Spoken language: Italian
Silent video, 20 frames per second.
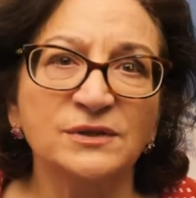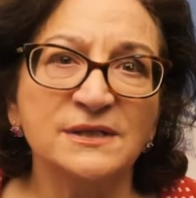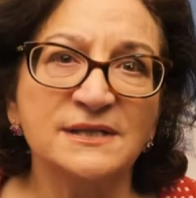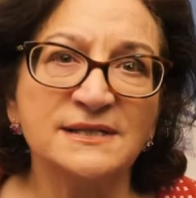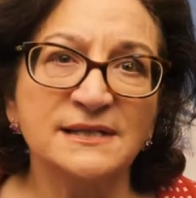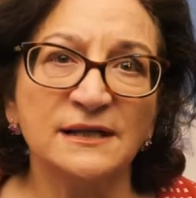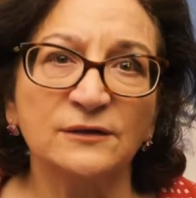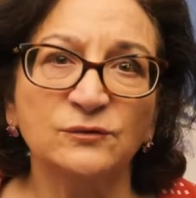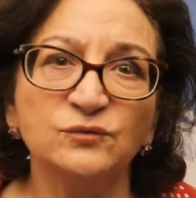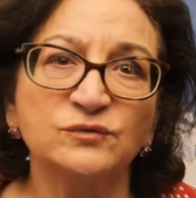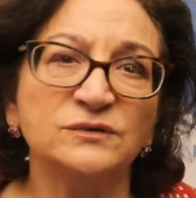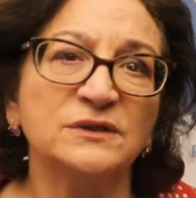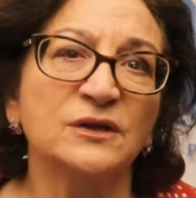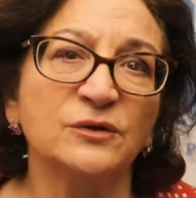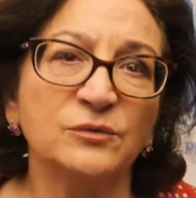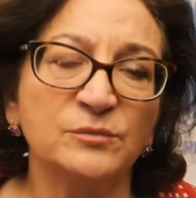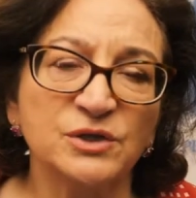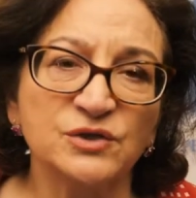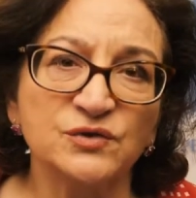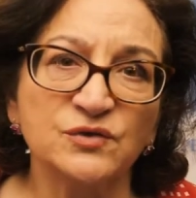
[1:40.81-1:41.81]
di salute
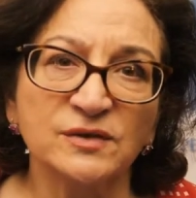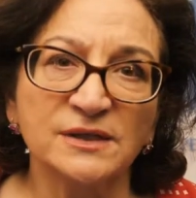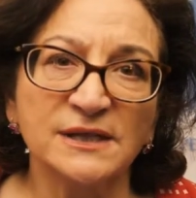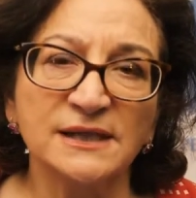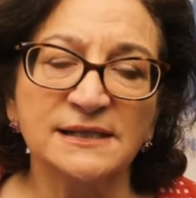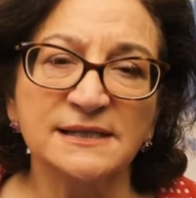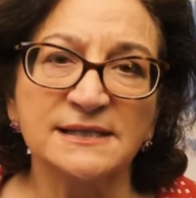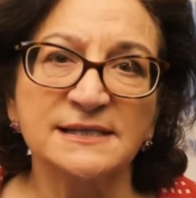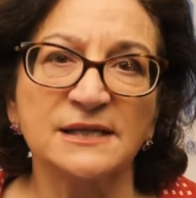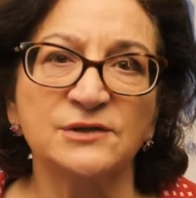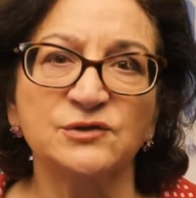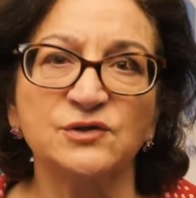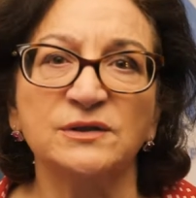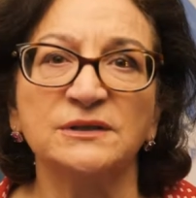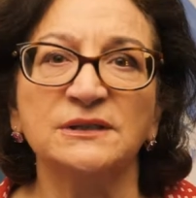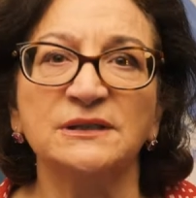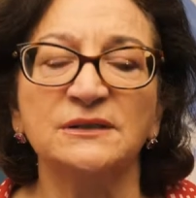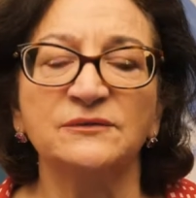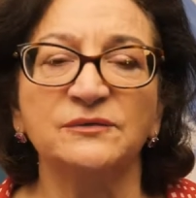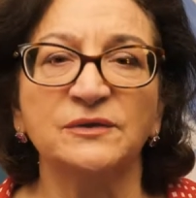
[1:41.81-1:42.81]
come giornalista
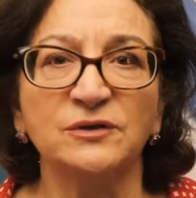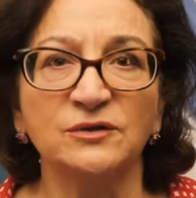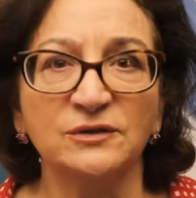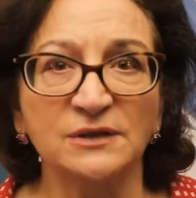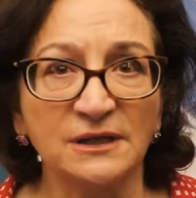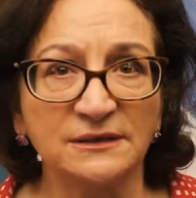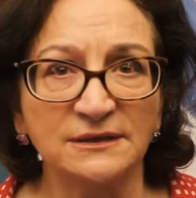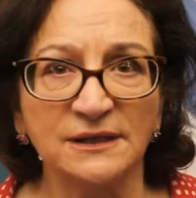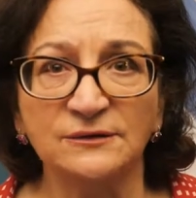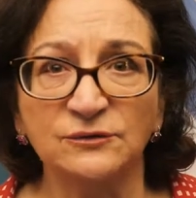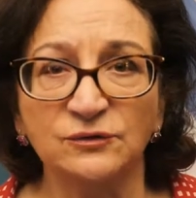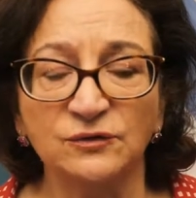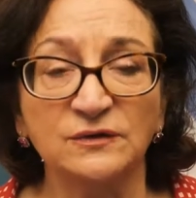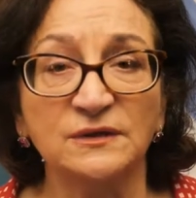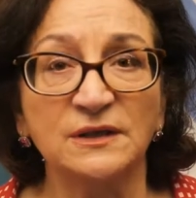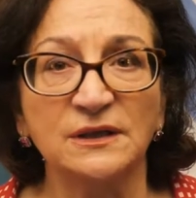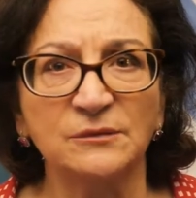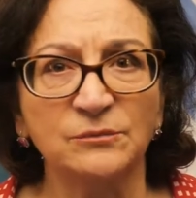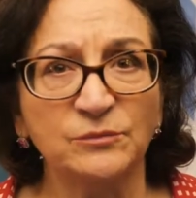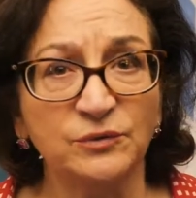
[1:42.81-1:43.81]
scientifico da tanto
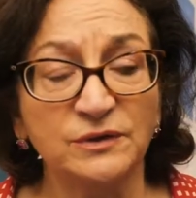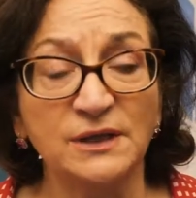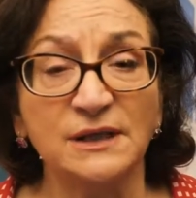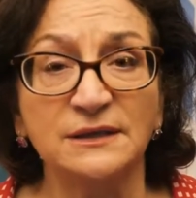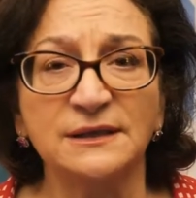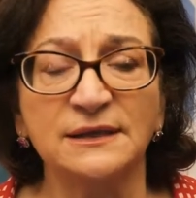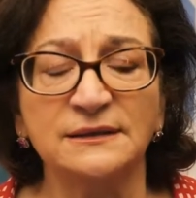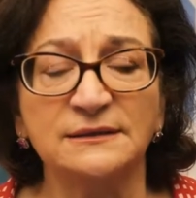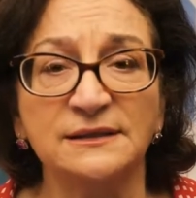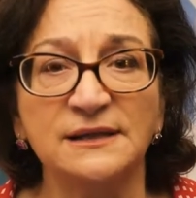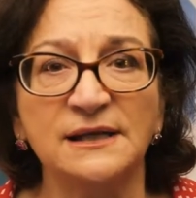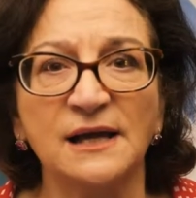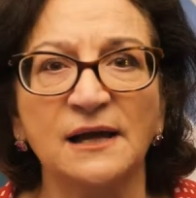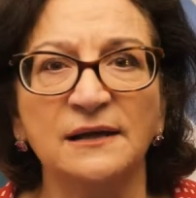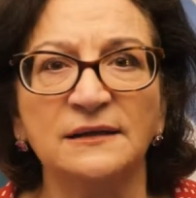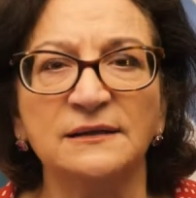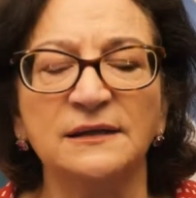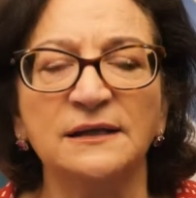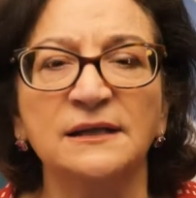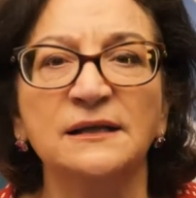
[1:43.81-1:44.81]
tempo, da tanti
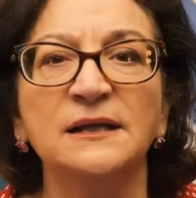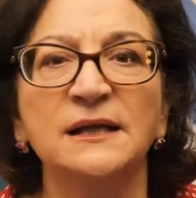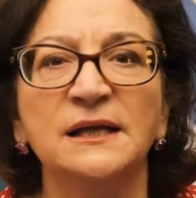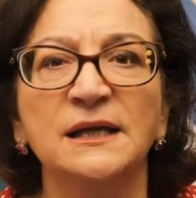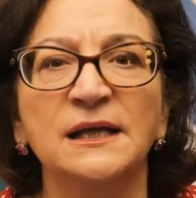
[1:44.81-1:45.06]
anni,